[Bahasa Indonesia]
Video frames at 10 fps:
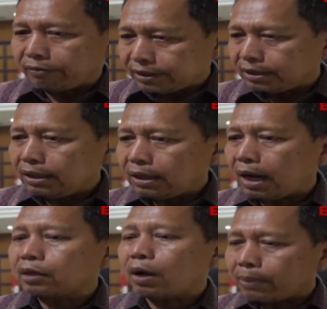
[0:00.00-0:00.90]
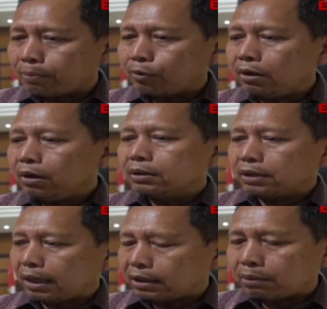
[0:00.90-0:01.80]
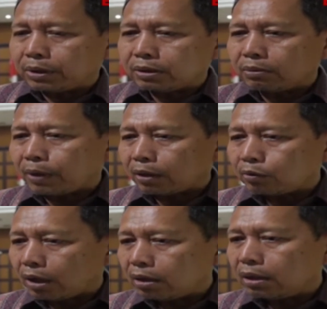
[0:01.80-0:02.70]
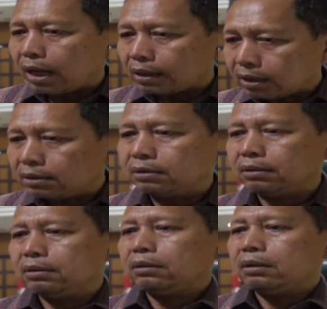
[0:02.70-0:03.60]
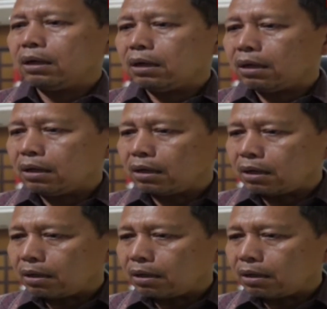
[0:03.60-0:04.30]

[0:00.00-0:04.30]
revisi atau apapun sehingga terbit peraturan di atas eh,